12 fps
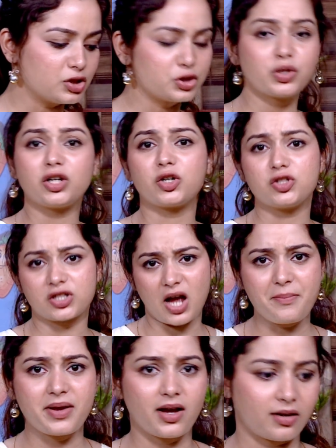சுகர் கொஞ்சம்
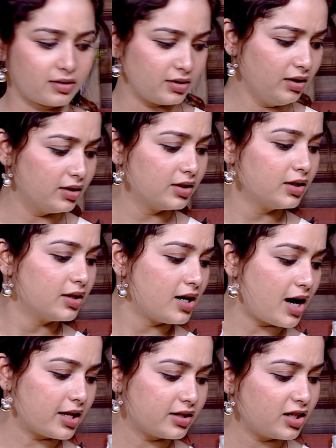கம்மியாக இருக்குது
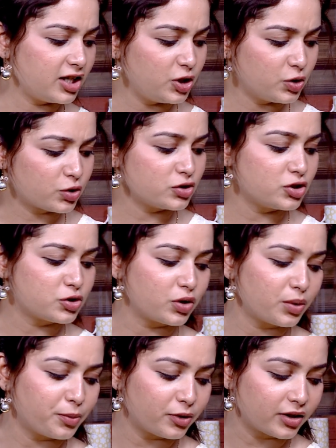அதனால் இன்னும் கொஞ்சம்
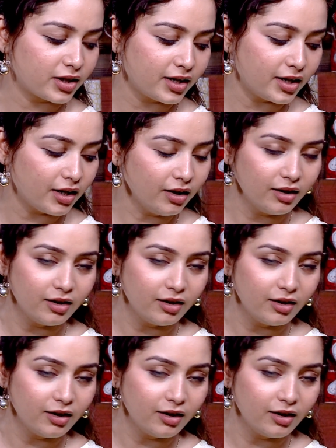சுகர் போட்டுக்கிறேன் ஏன்னா